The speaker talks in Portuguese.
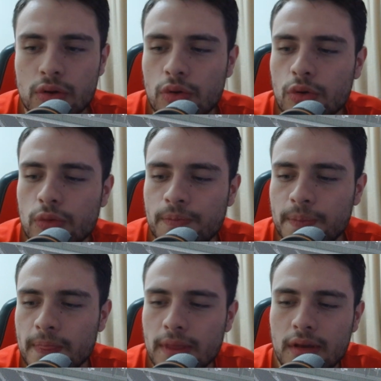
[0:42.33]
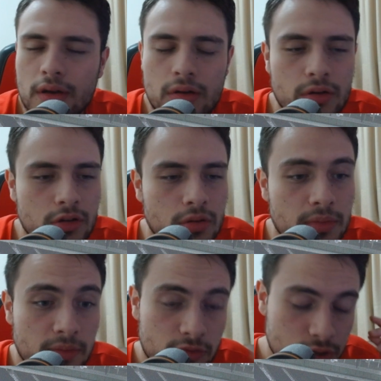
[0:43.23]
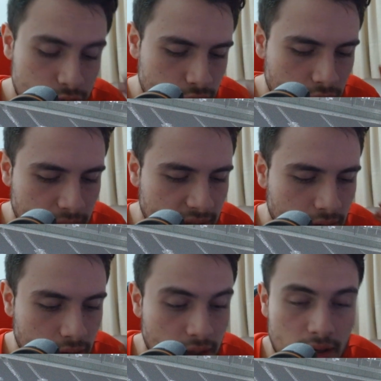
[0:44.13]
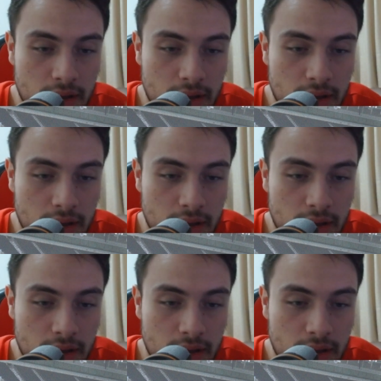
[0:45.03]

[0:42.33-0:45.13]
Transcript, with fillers: com. Qual que é o nome? Me fugiu o nome aqui agora.